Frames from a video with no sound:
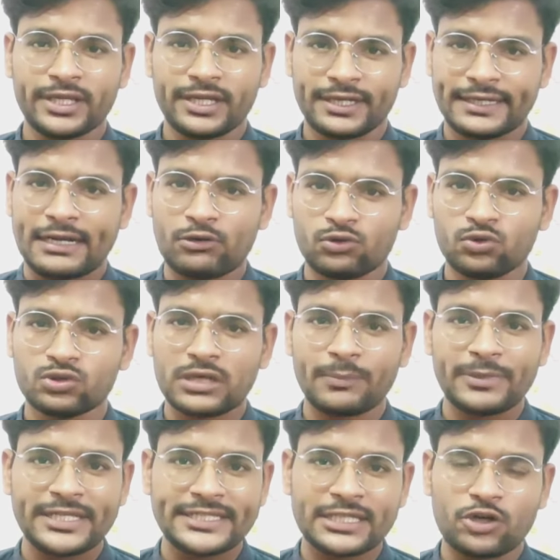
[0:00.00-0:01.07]
डाउट हो तो आप
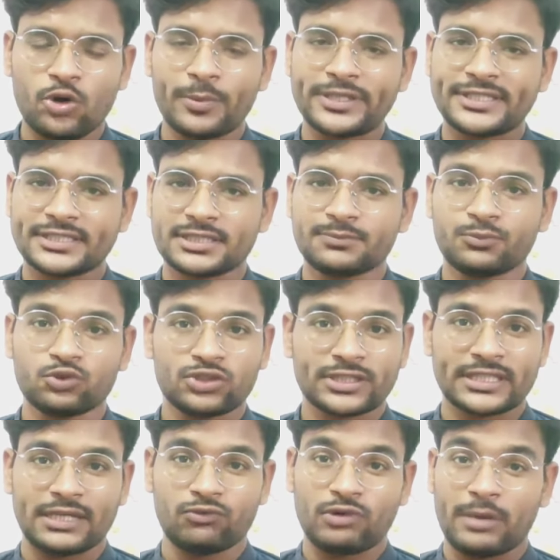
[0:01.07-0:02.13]
नीचे कॉमेंट सेक्शन पूछ सकते हैं
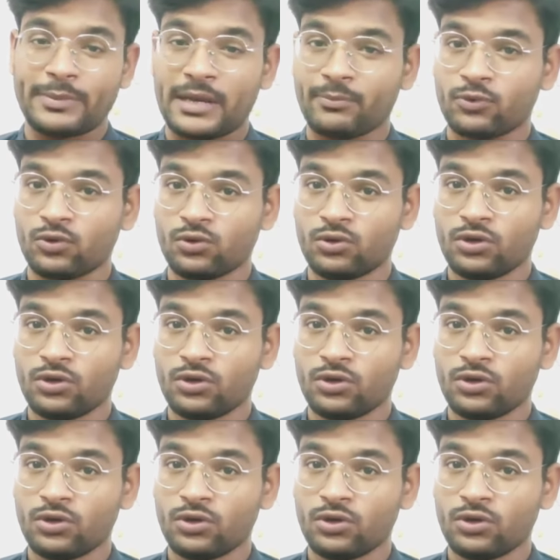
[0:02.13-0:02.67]
वहाँ मैं आपको